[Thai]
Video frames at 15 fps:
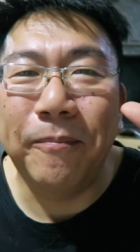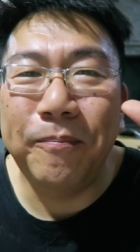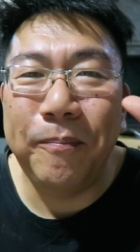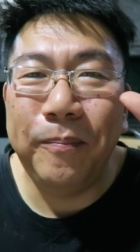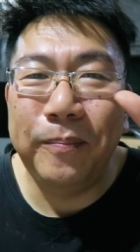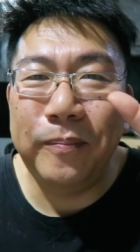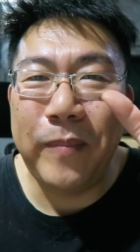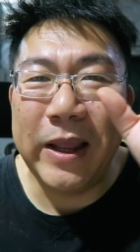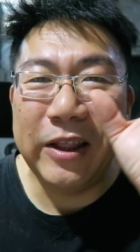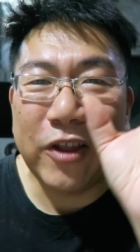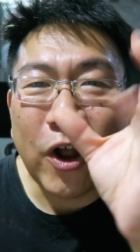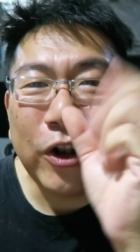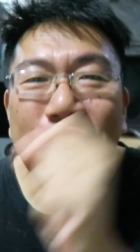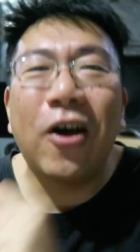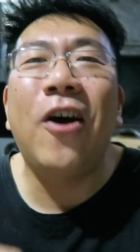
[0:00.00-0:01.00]
บเป็น
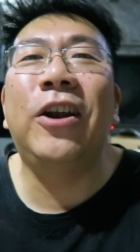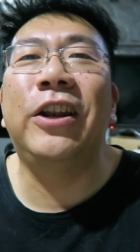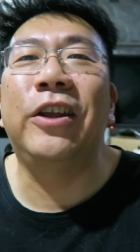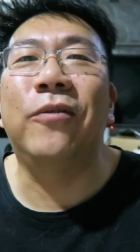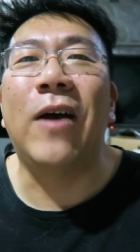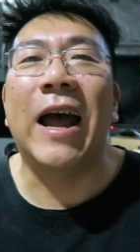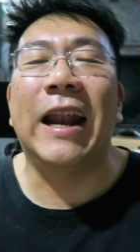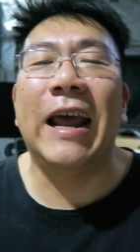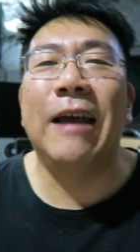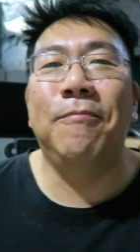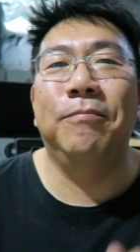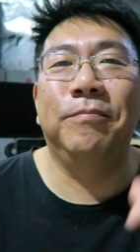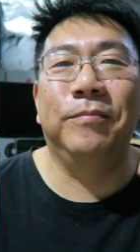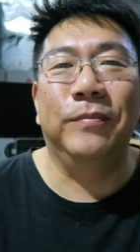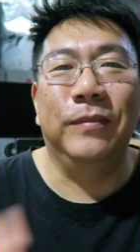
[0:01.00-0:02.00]
ท่อนๆดีกว่านะครั
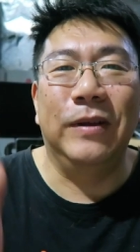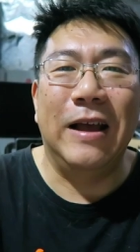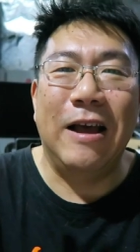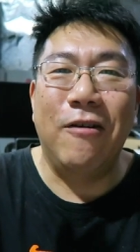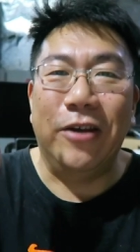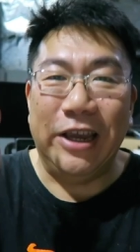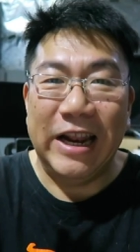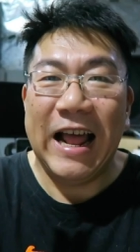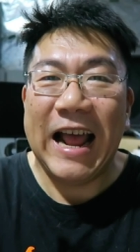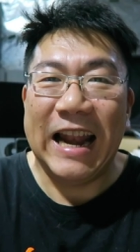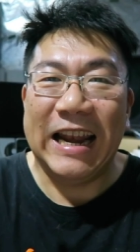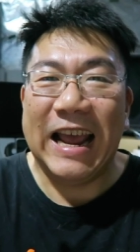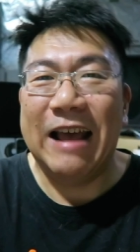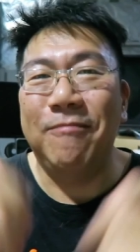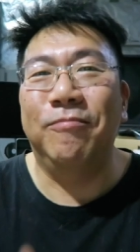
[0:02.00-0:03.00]
บเอางี้แล้วกั
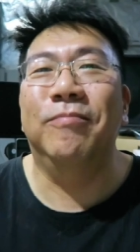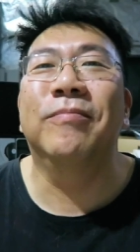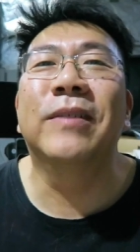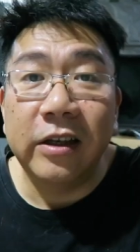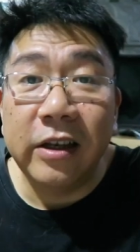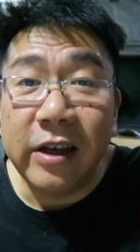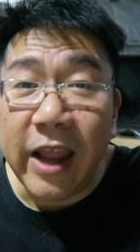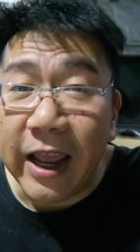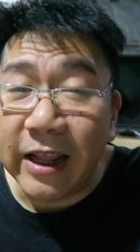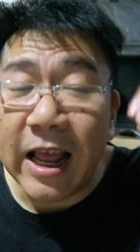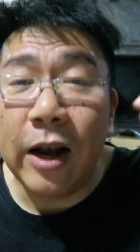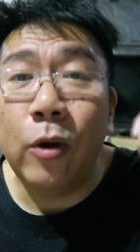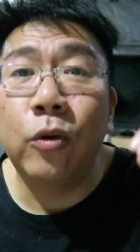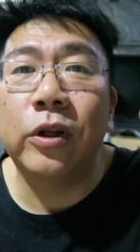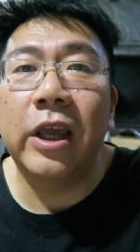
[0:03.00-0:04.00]
นนะครับเด็ก
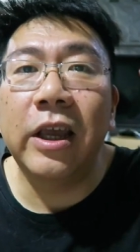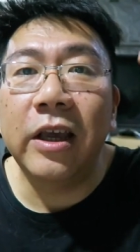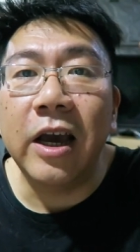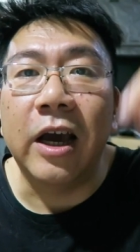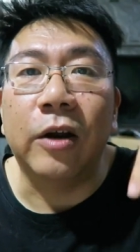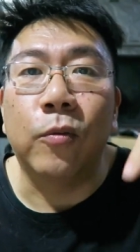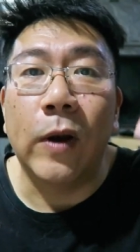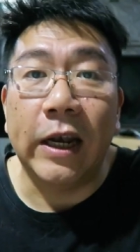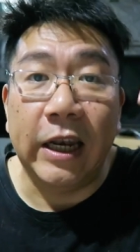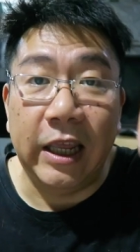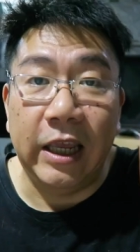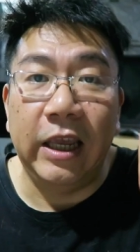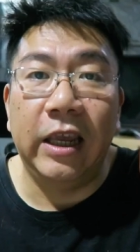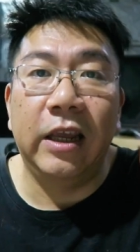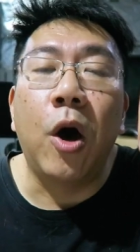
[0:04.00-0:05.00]
ทารกที่เกิดวัน
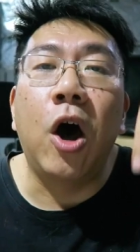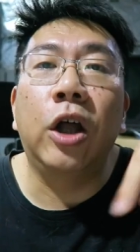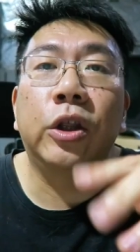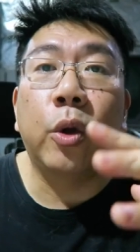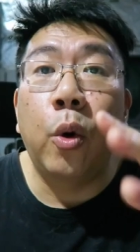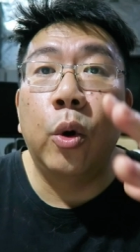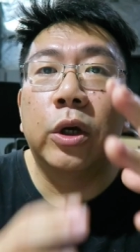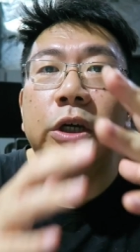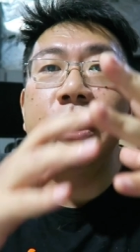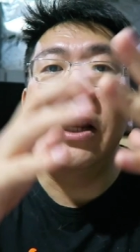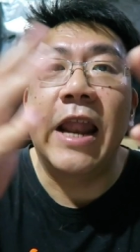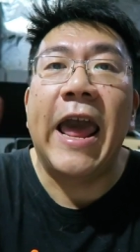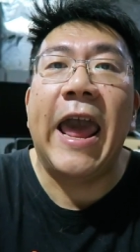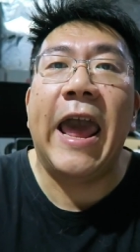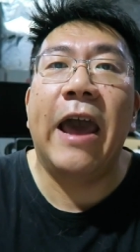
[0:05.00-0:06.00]
นี้พอโตขึ้น
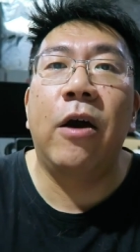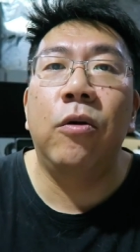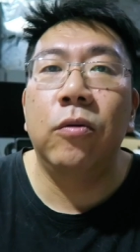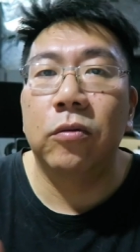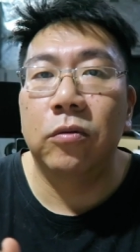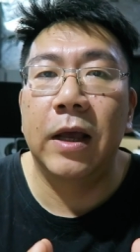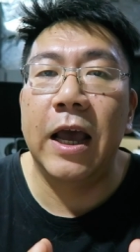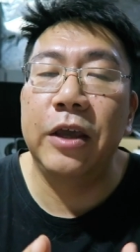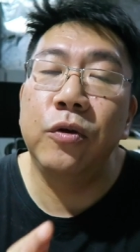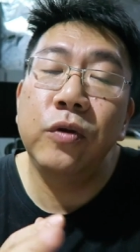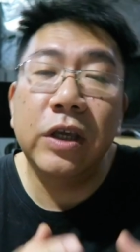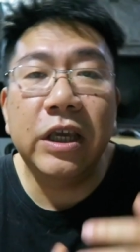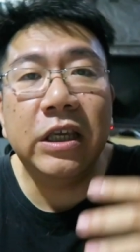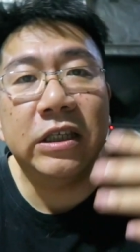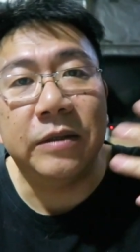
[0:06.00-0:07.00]
แล้วอายุ
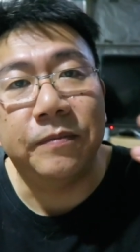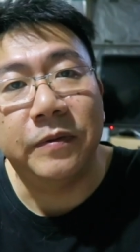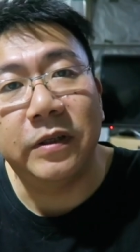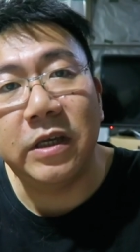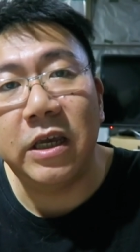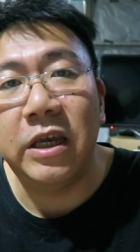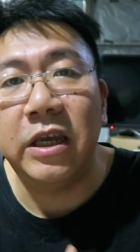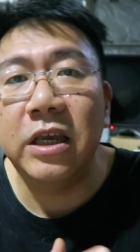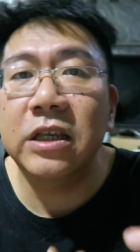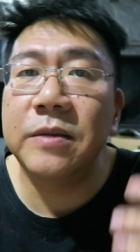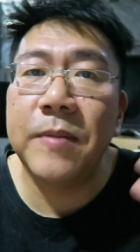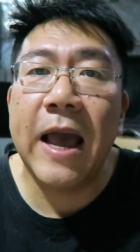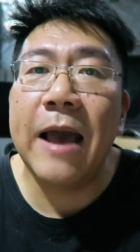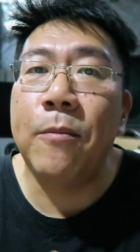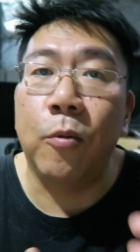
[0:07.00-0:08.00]
24
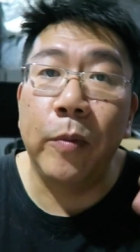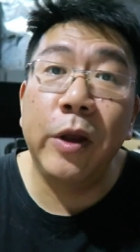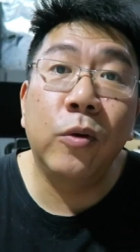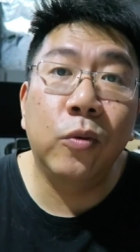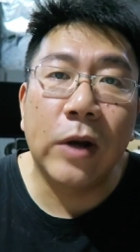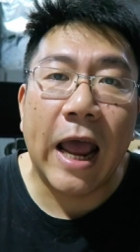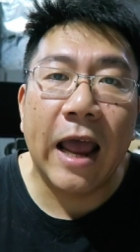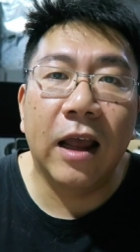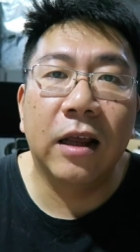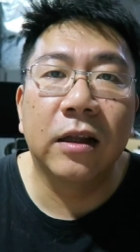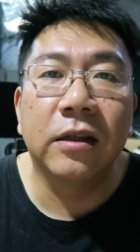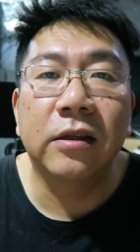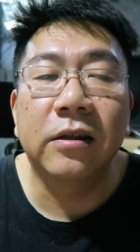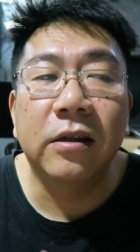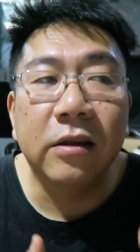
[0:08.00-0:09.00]
25ผมไม่รู้นะ
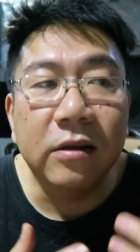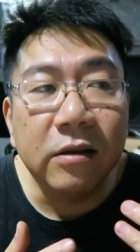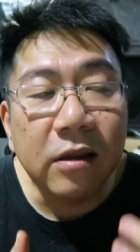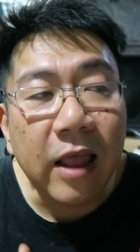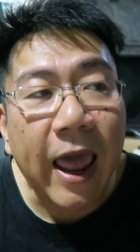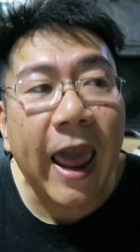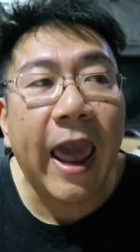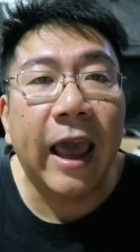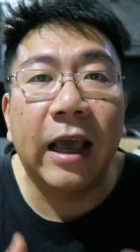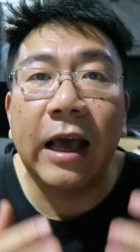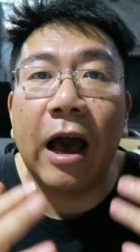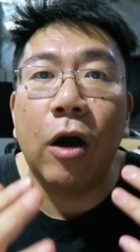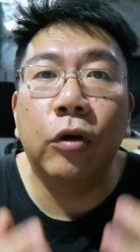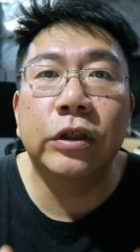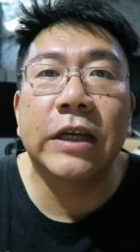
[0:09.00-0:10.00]
แต่
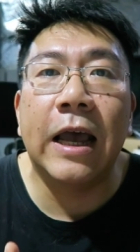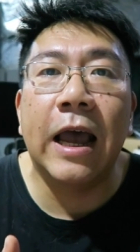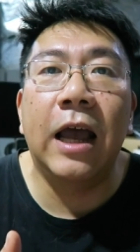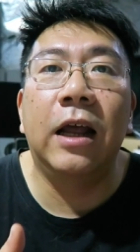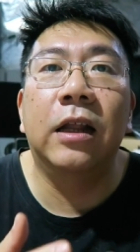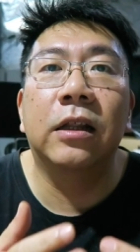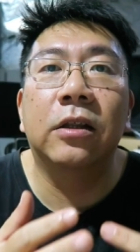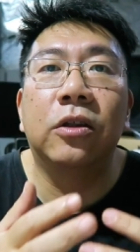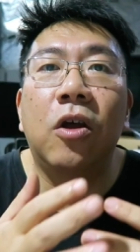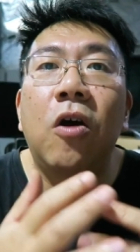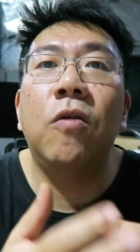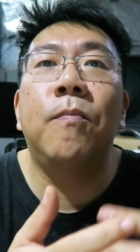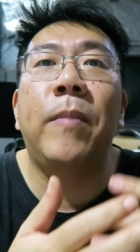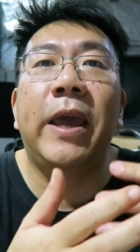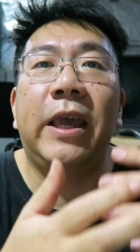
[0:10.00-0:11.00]
เขาจะต้
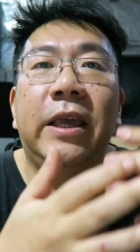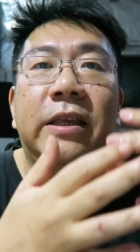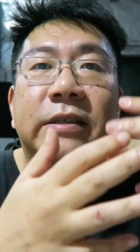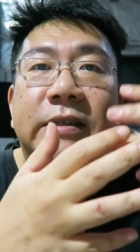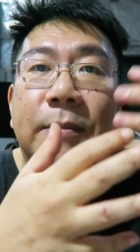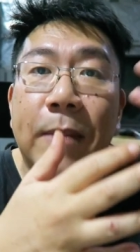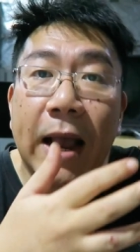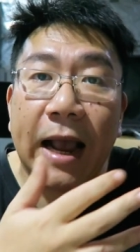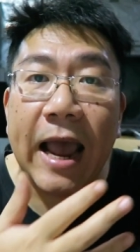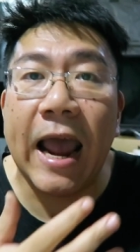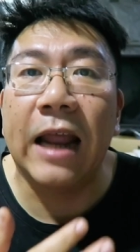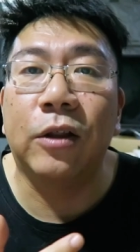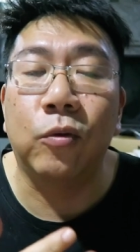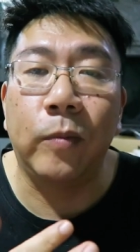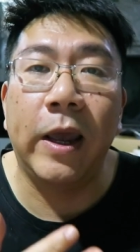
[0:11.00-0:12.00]
องไปสมัคร
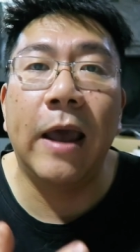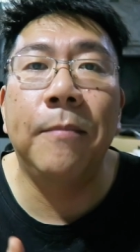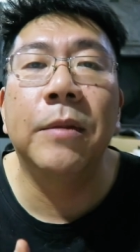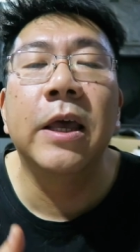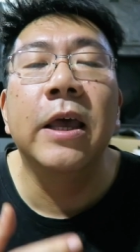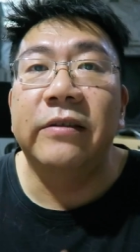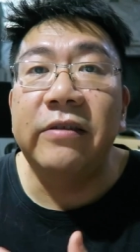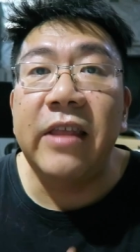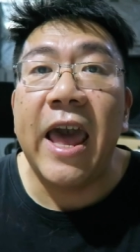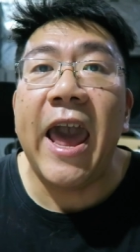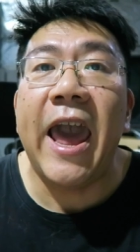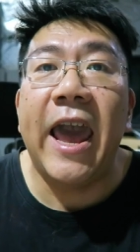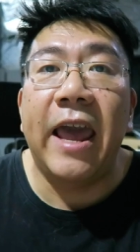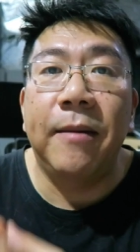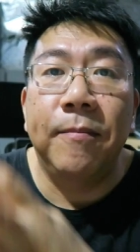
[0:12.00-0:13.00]
งานถูกไหมครับ
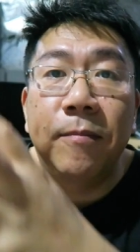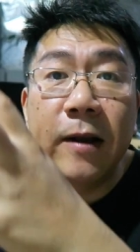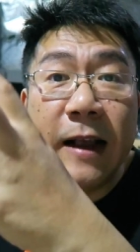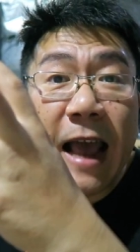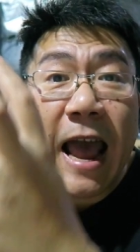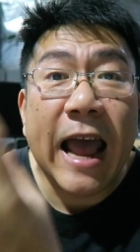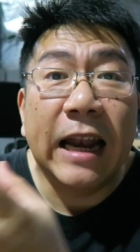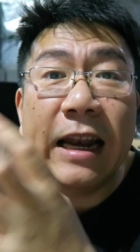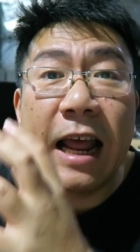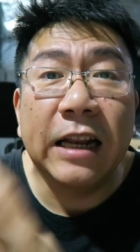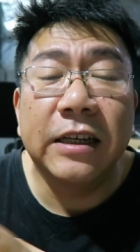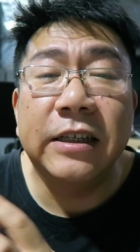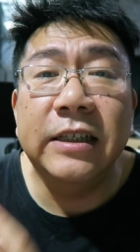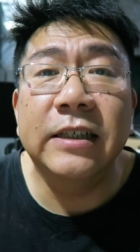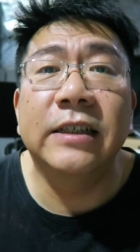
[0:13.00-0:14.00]
แต่งานนั้
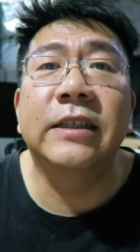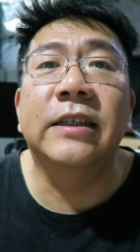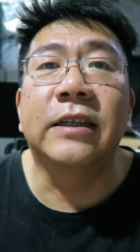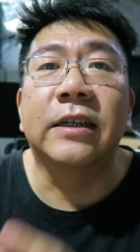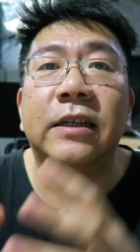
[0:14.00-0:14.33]
นคือ